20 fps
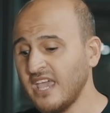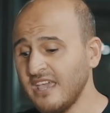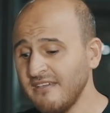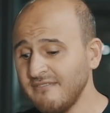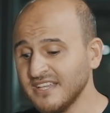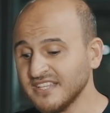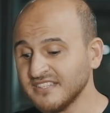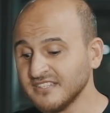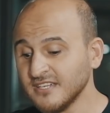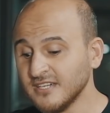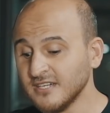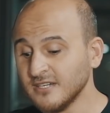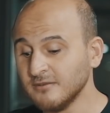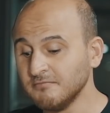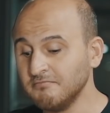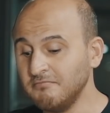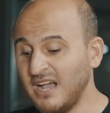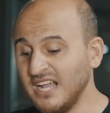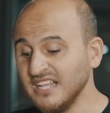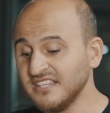Evet
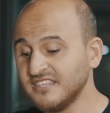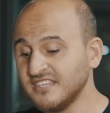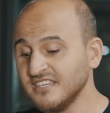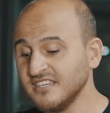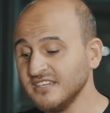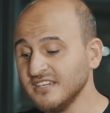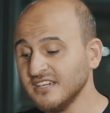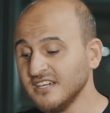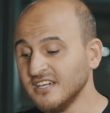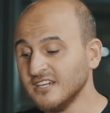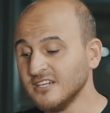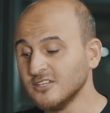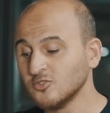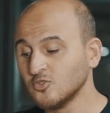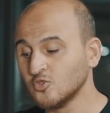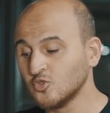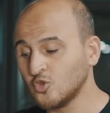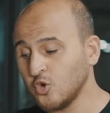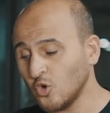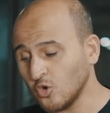belki
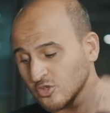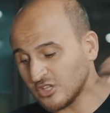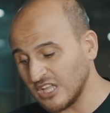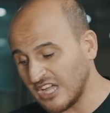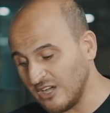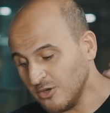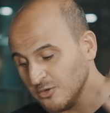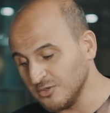çok daha